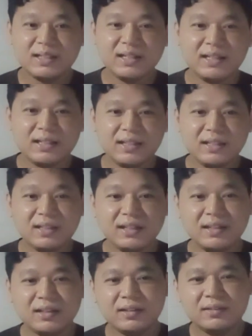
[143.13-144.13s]
nya
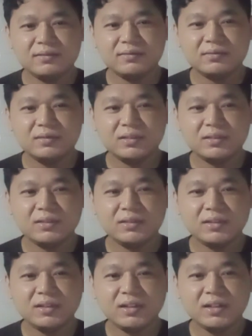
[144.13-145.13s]
lagi
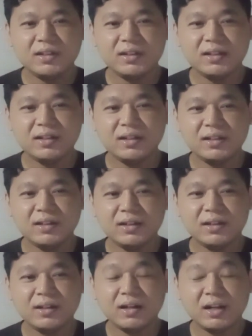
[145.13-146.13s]
eh
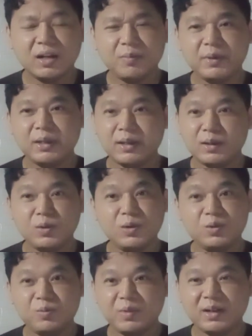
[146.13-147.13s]
uh, apa ya gue
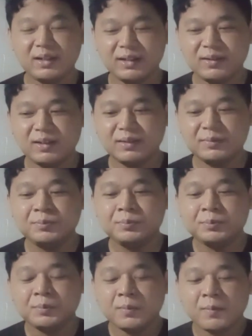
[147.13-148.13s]
lupa gitu kan
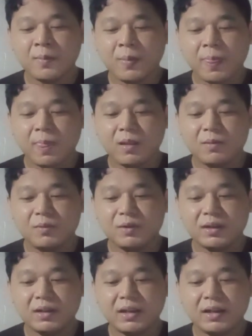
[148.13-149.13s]

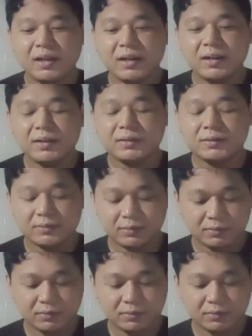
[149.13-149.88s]
mungkin